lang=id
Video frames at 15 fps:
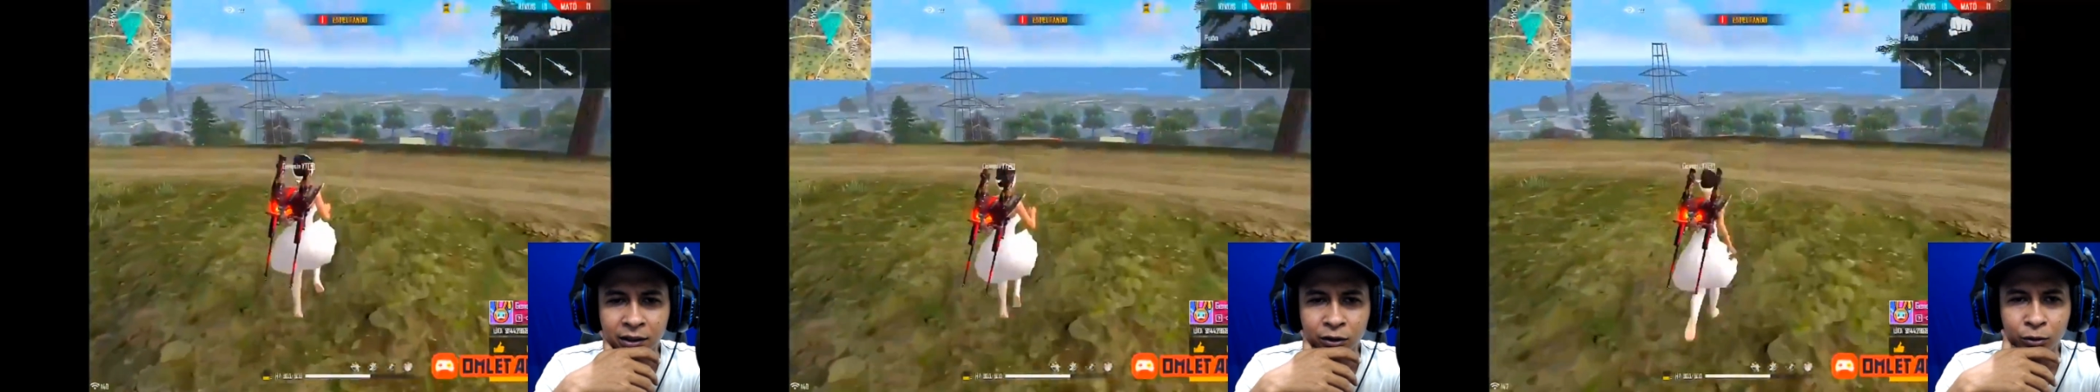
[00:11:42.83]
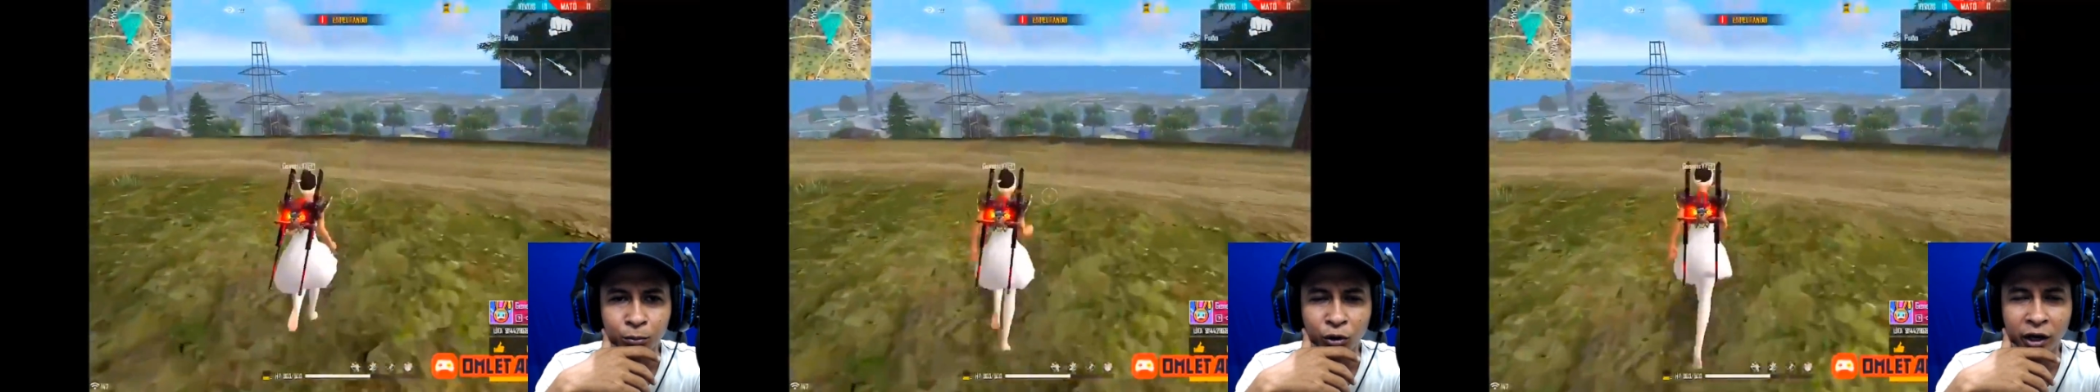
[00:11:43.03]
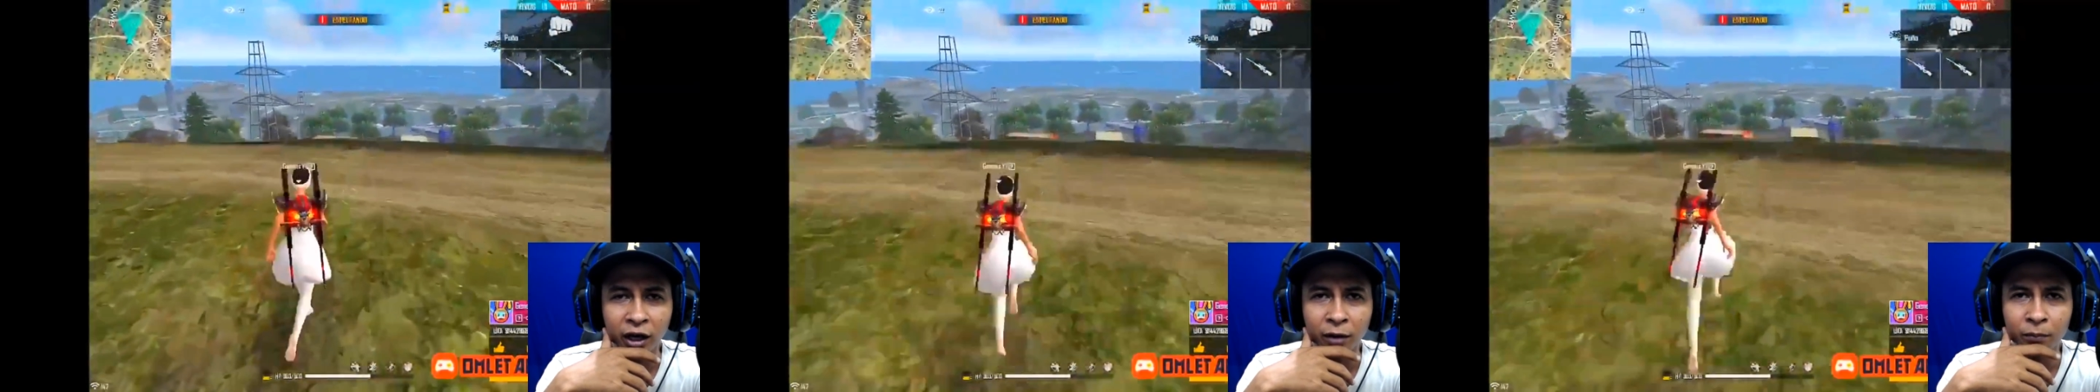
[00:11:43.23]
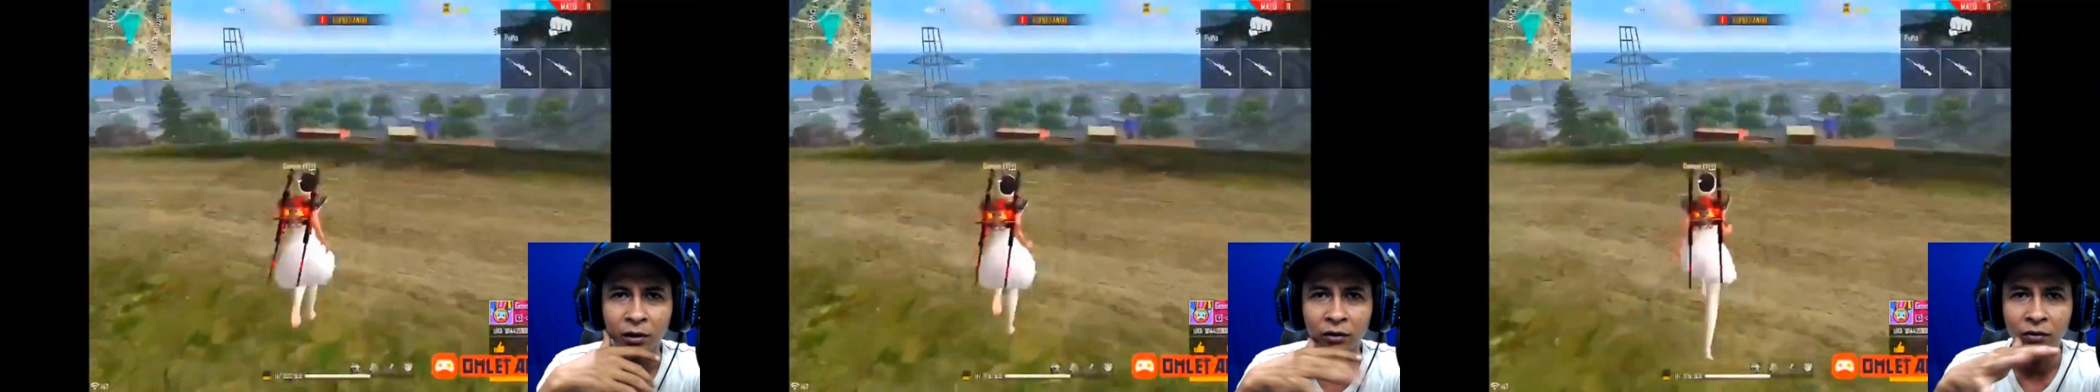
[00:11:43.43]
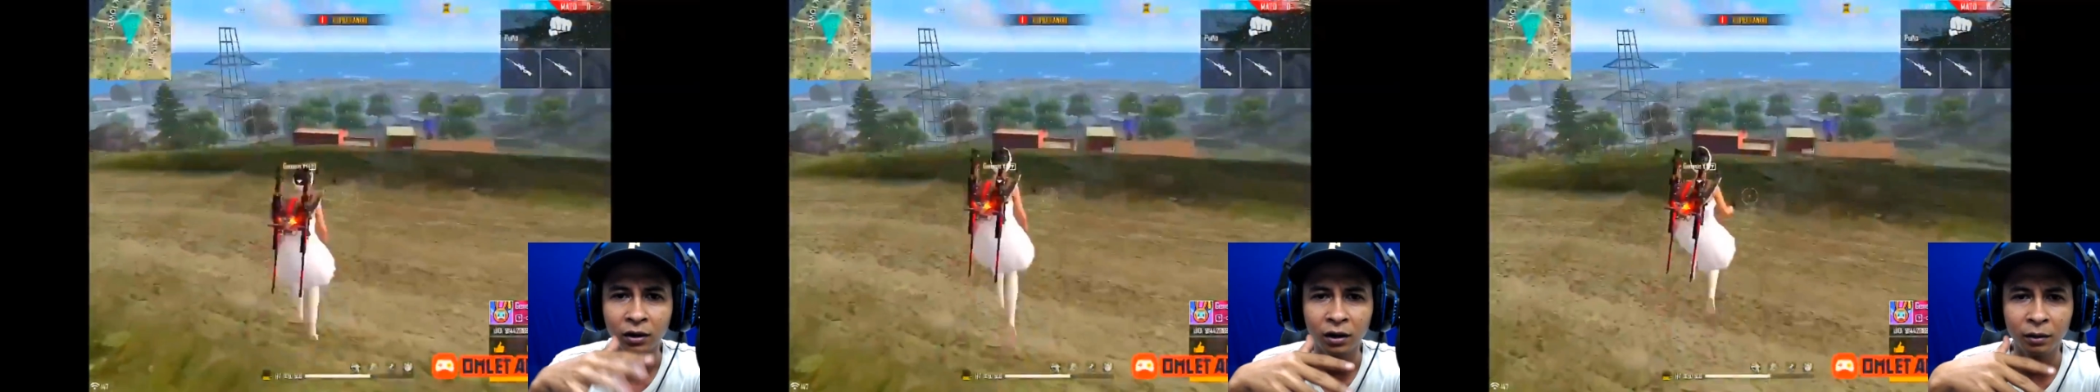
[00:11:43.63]
Itu mau helm
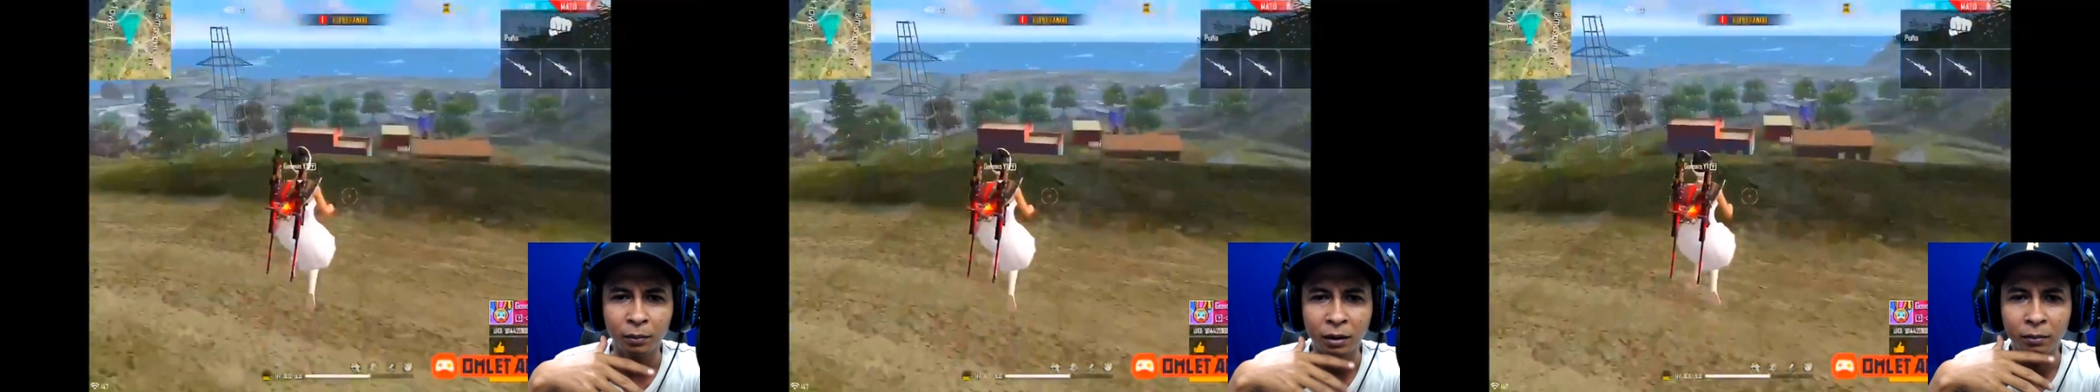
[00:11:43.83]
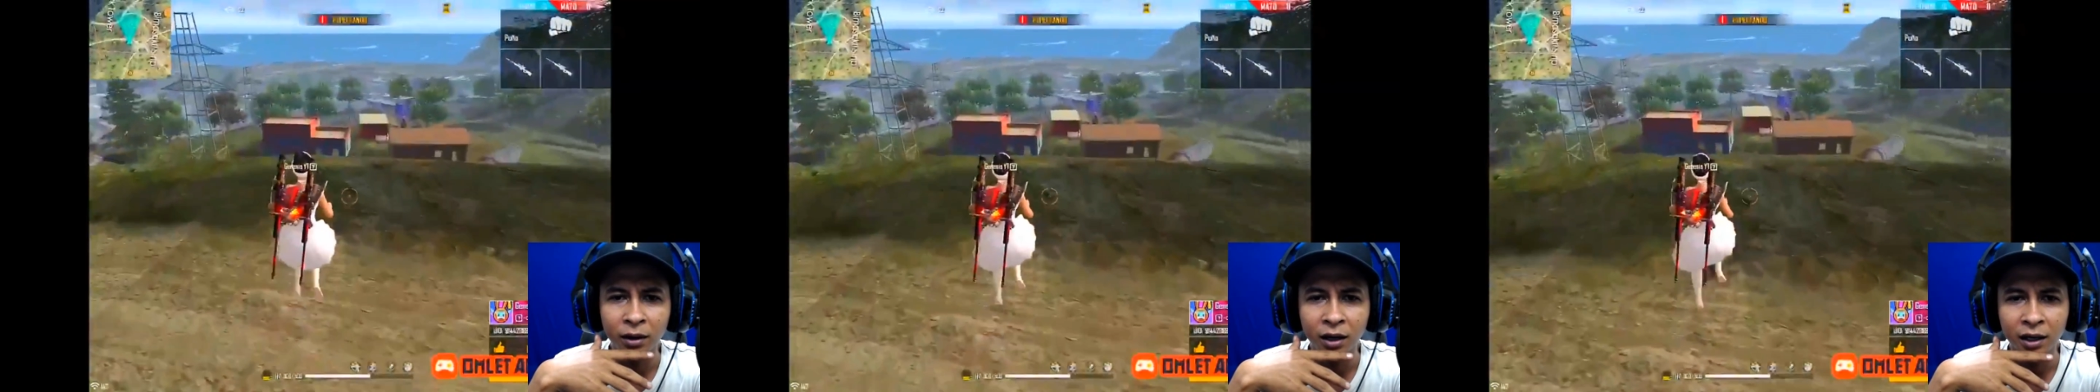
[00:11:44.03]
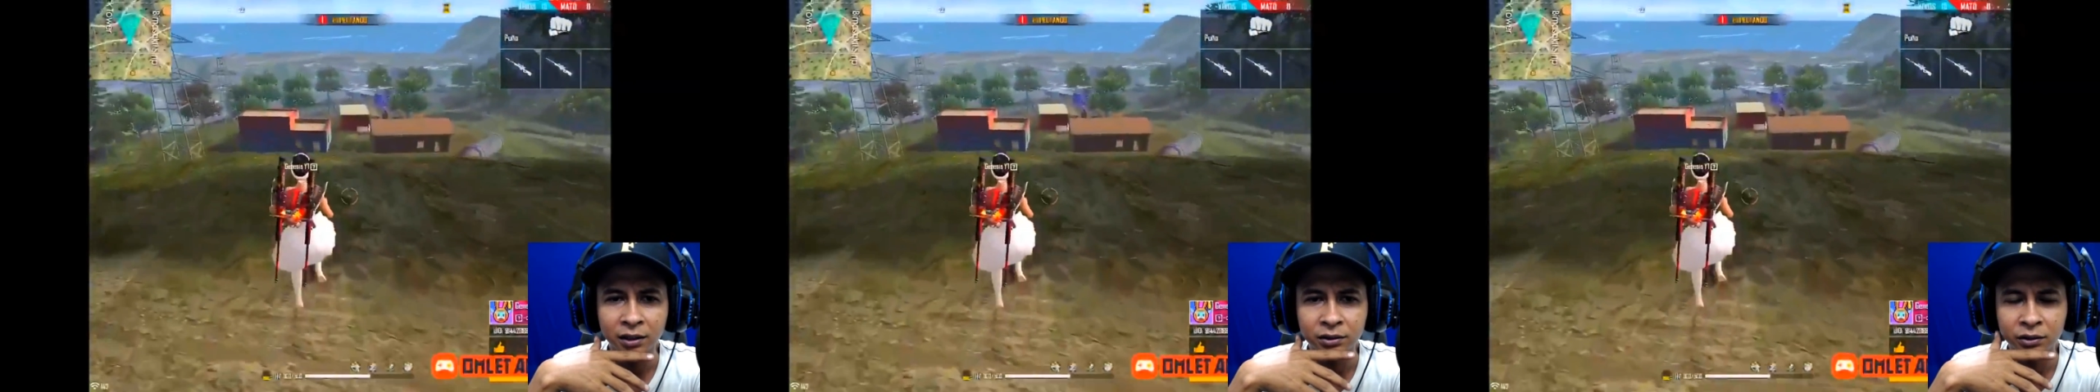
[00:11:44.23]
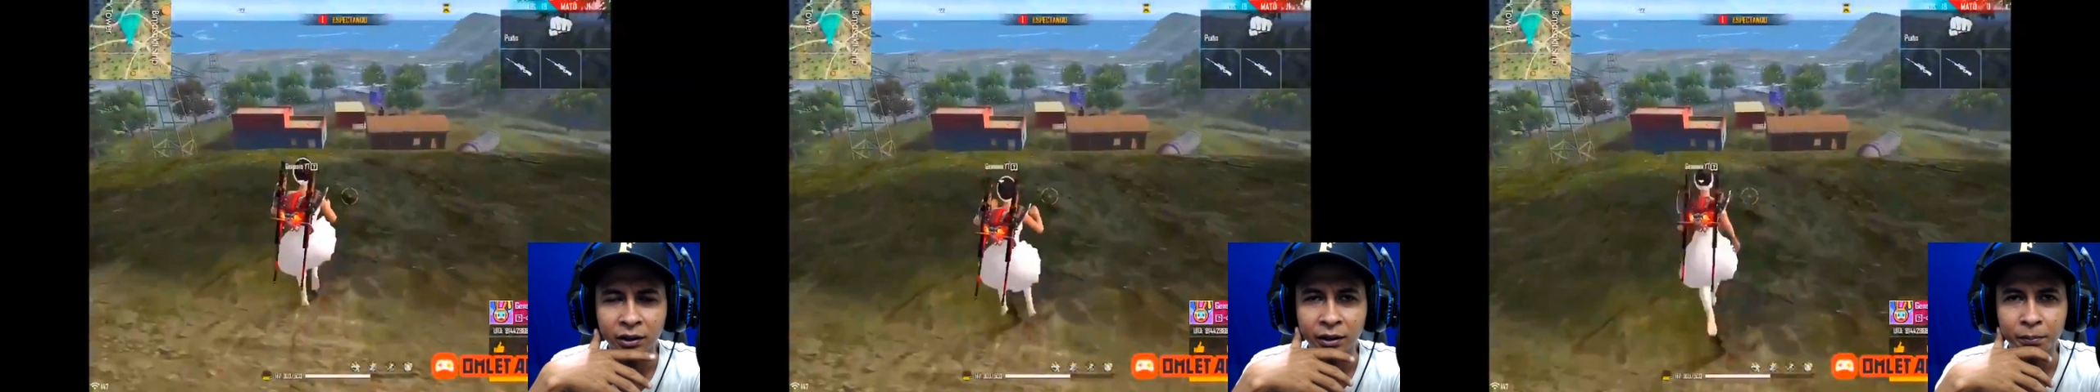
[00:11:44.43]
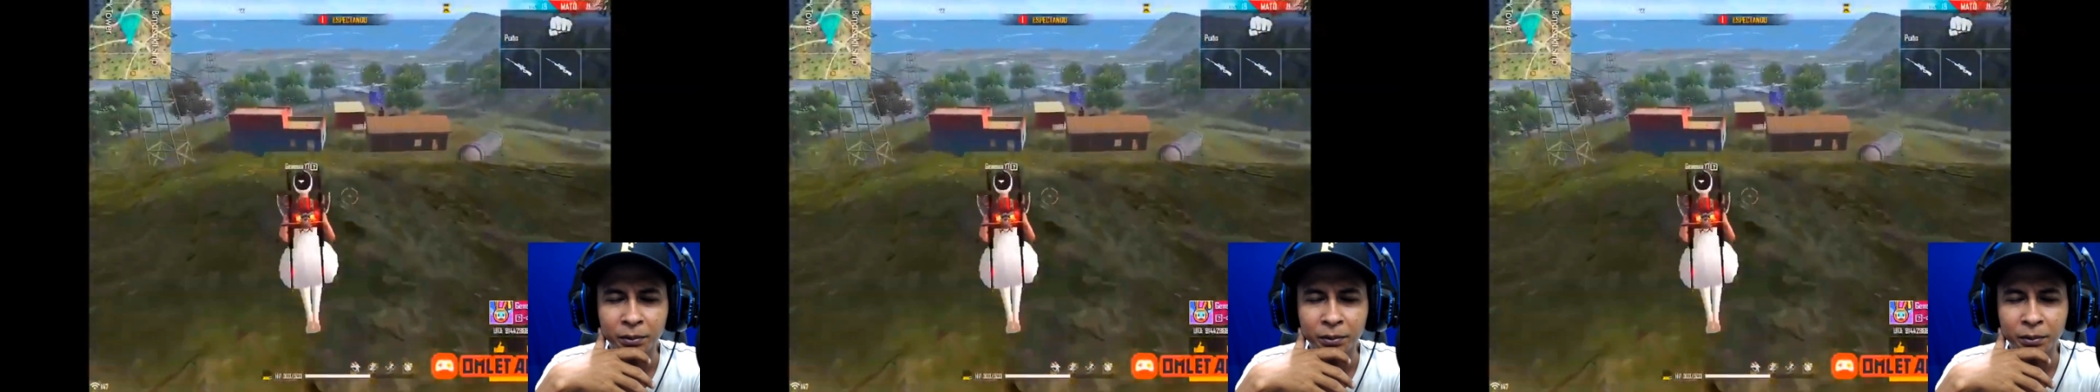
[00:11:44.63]
level 15 juga ya,